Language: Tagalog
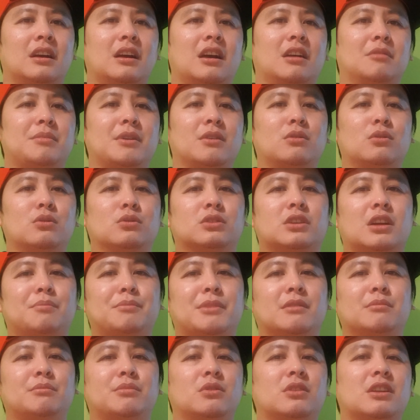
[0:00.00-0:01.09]
Ang
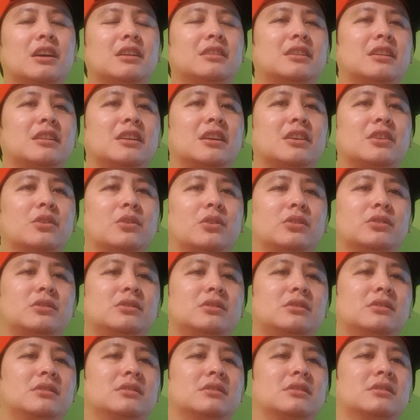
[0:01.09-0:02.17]
pag-uusapan po natin ngayon,